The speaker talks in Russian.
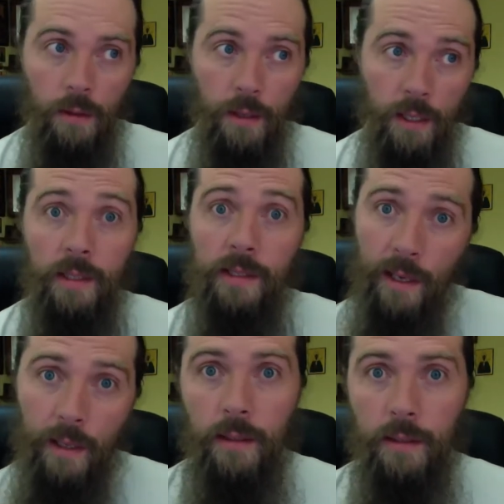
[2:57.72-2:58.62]
это
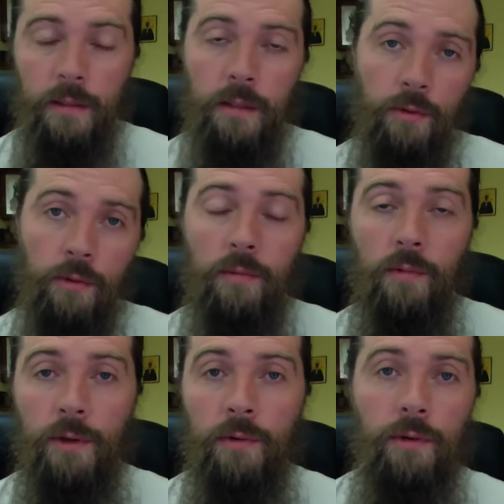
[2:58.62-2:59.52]
данность, с которой ему
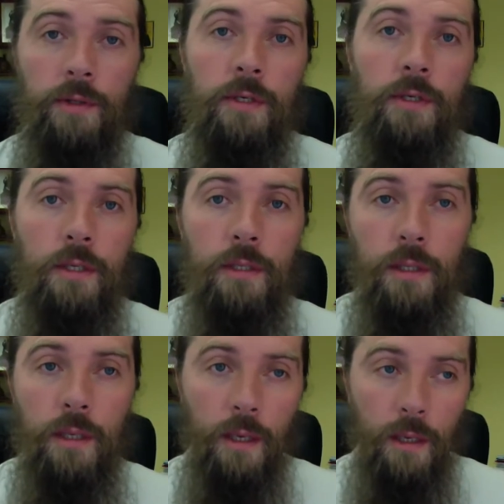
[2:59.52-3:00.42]
приходится жить.
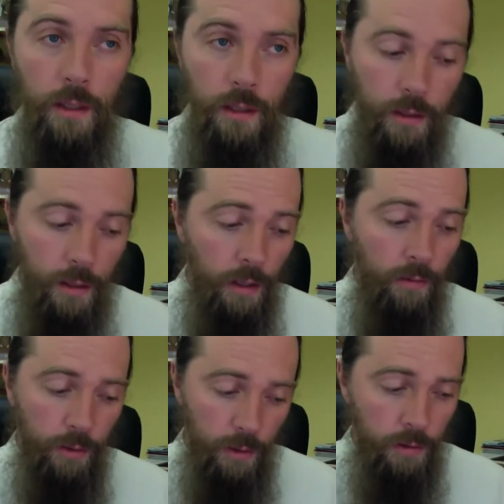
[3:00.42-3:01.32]
Да,
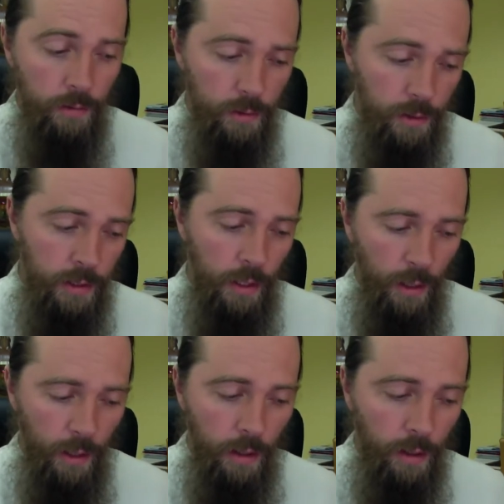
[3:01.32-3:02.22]
вот это вот
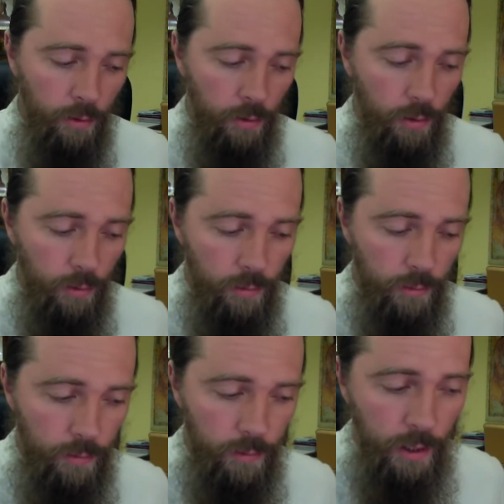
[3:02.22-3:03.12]
состояние, оно
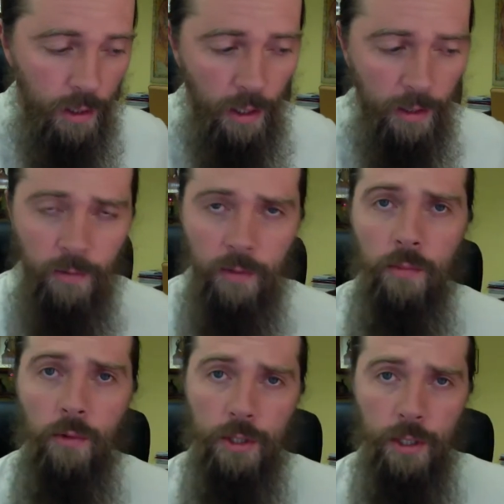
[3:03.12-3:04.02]
накладывает
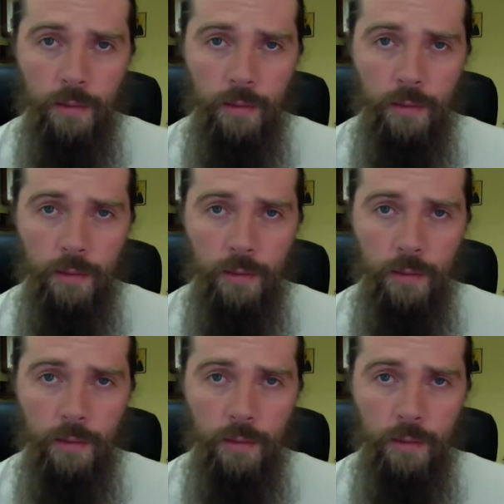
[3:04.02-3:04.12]
мощный